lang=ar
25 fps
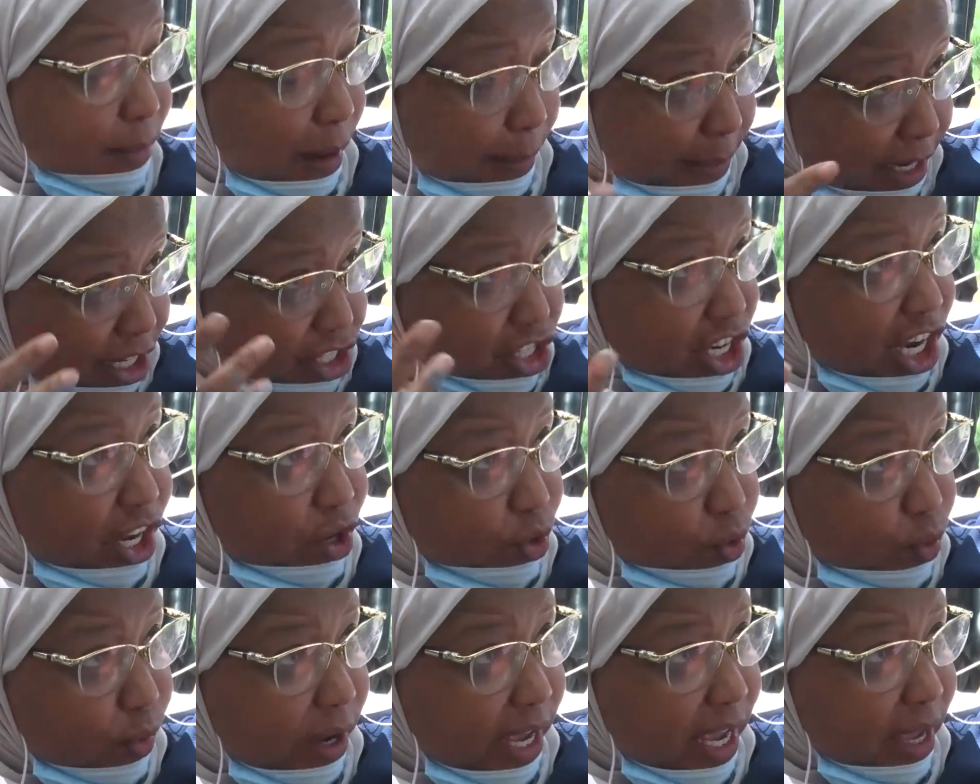ما عملنا
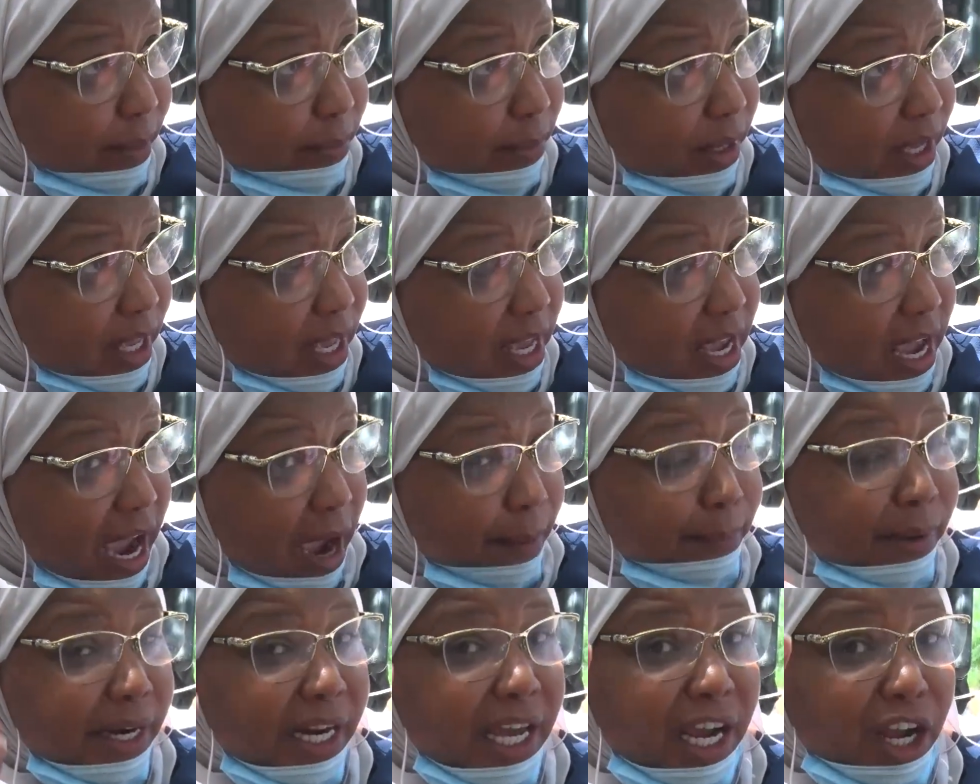شيء النواب
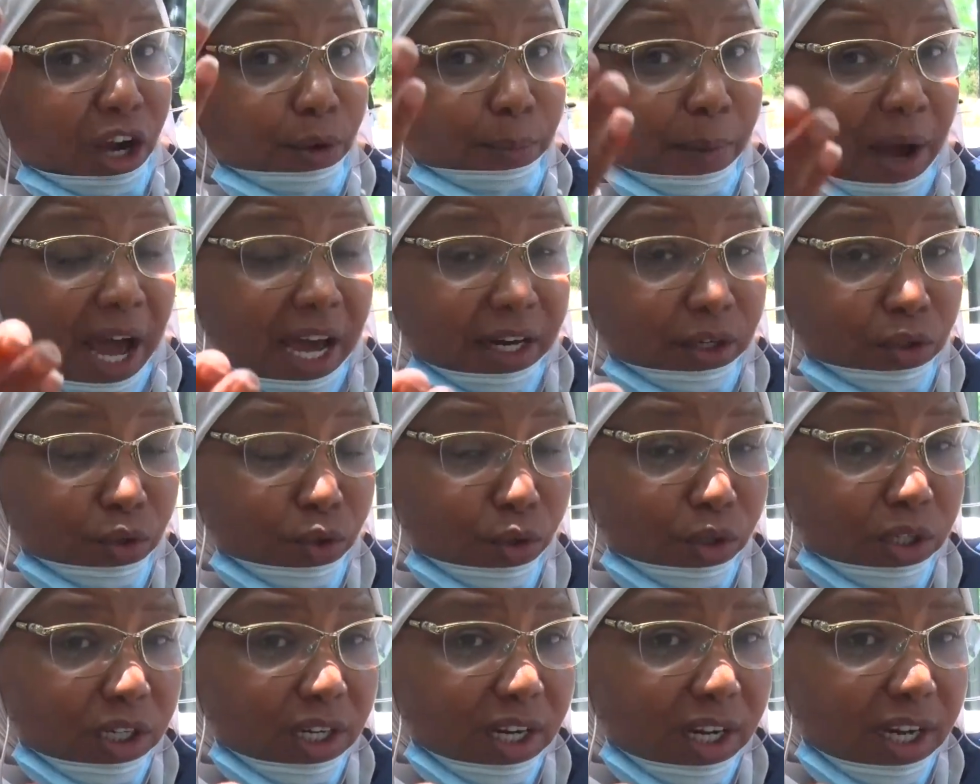عملنا لكم
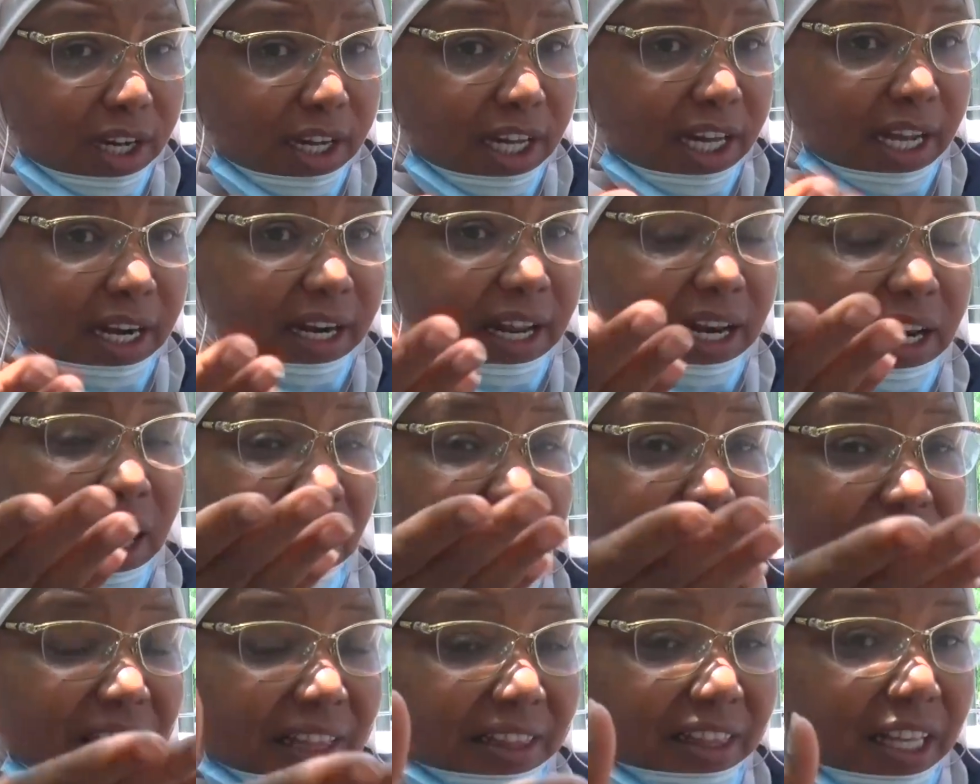قانون
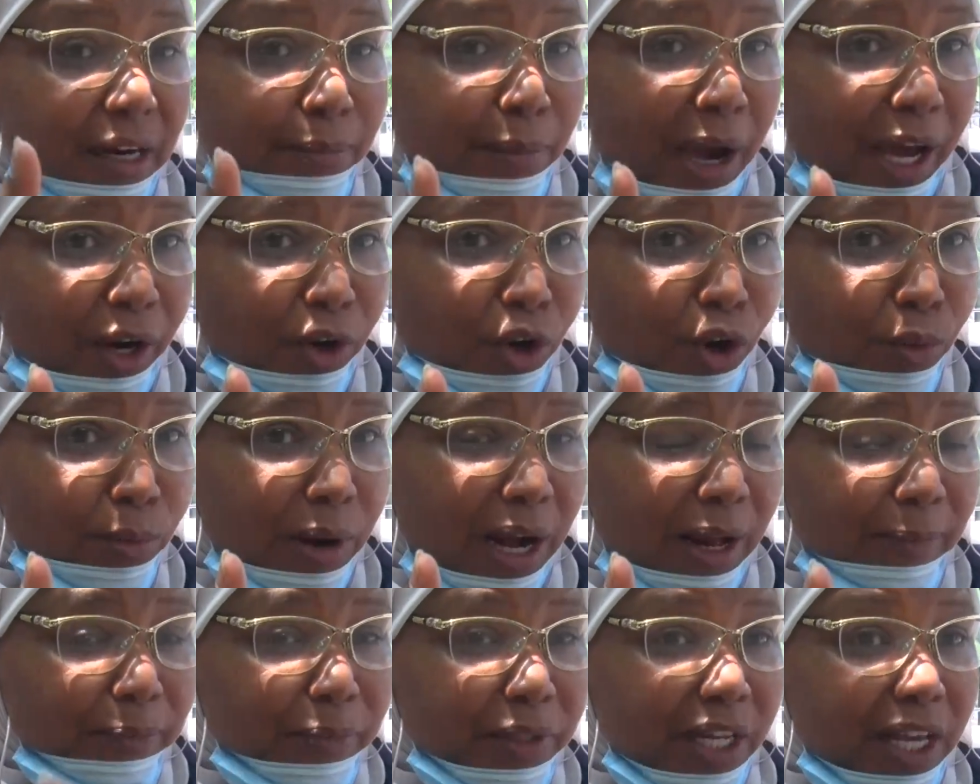للنفاذ
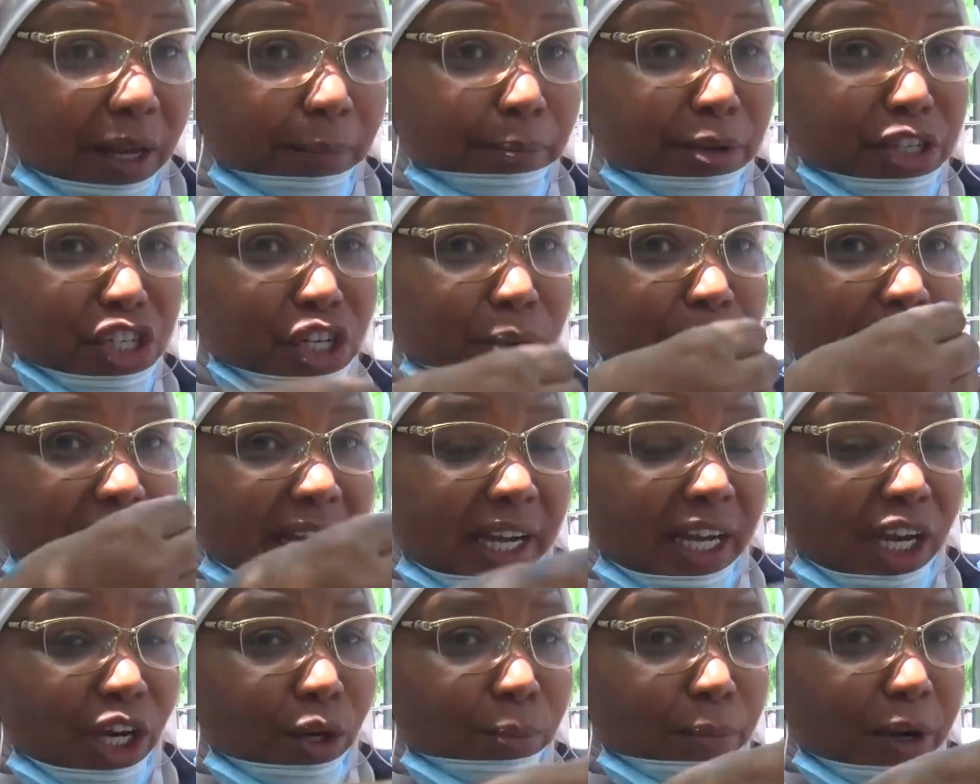للمعلومه باش
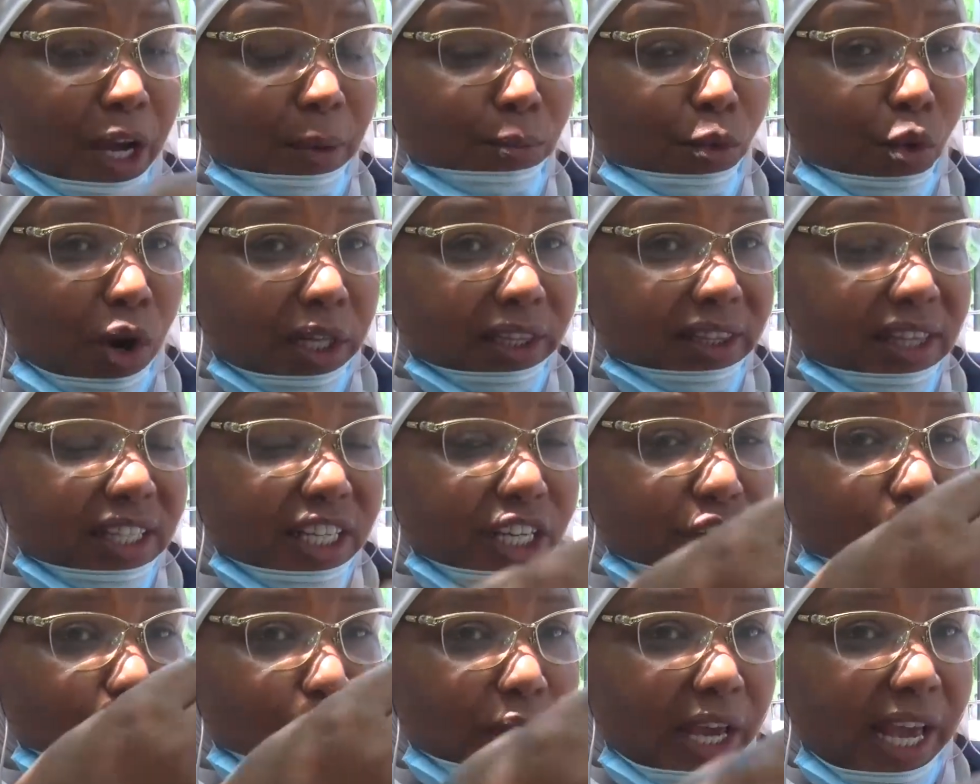يمكنكم
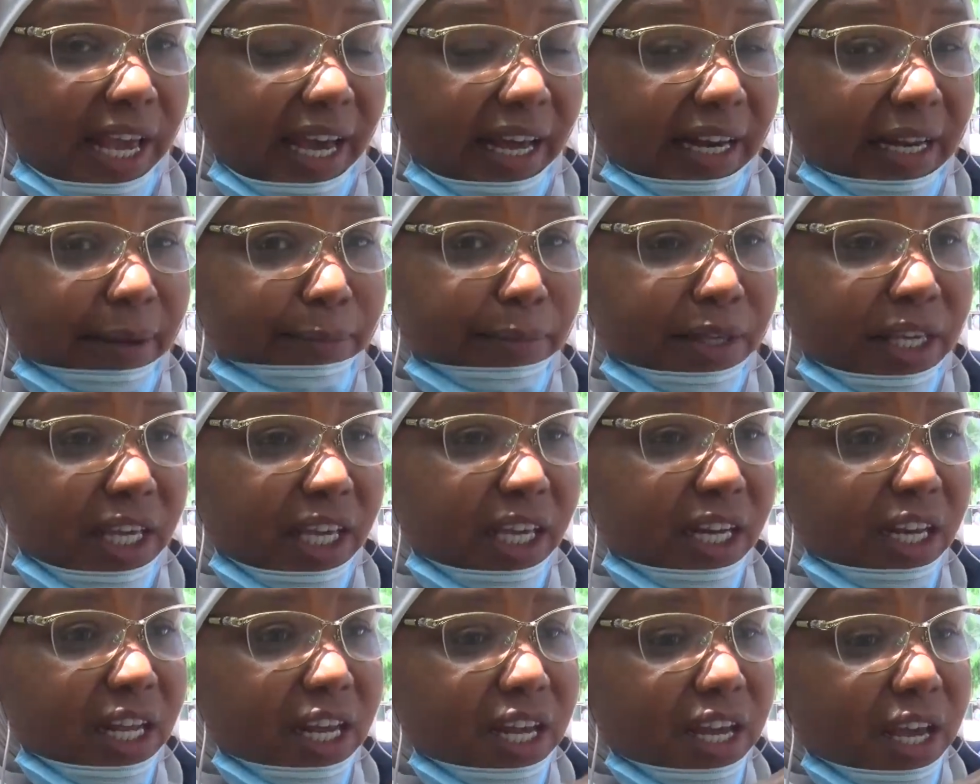كمواطنين
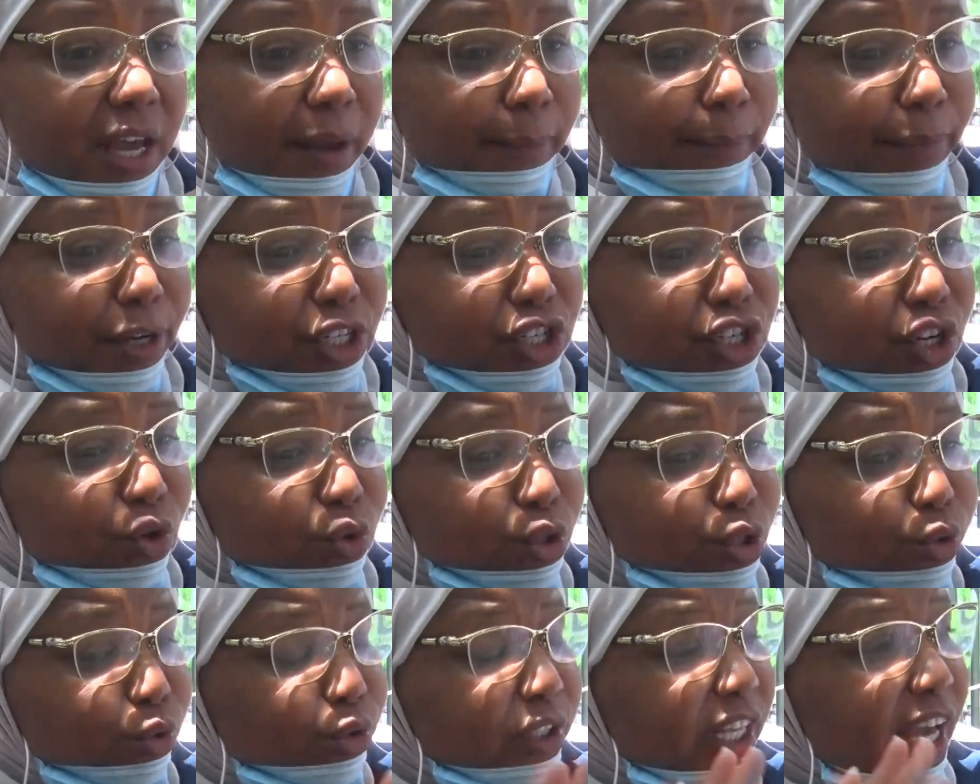وكاعلاميين باش
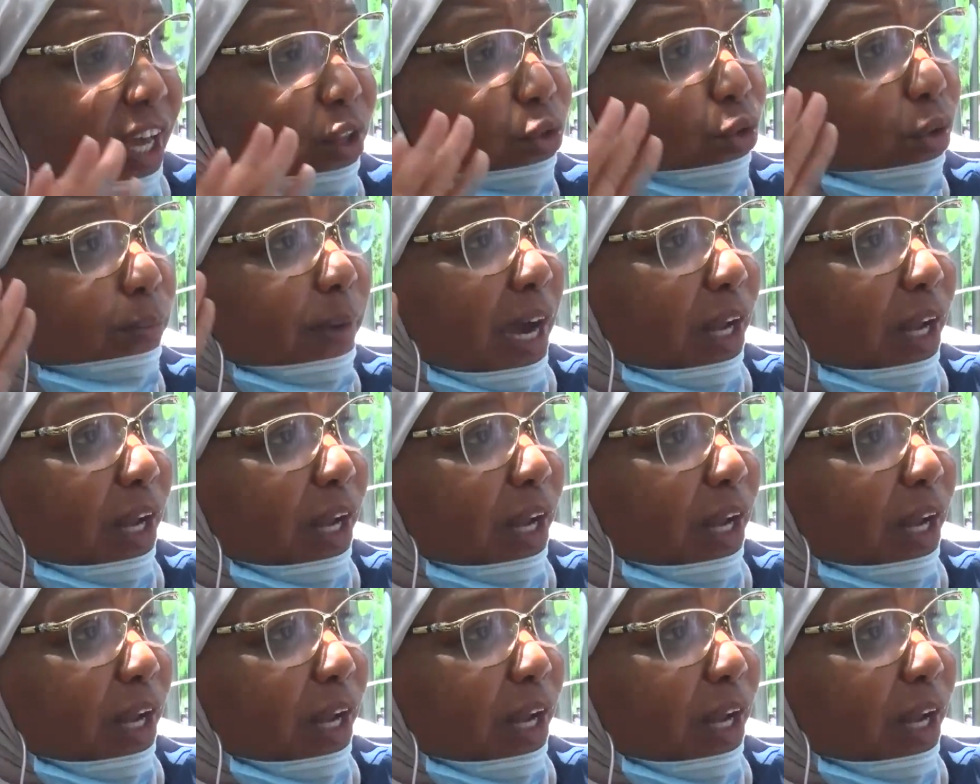توصلوا تاخذوا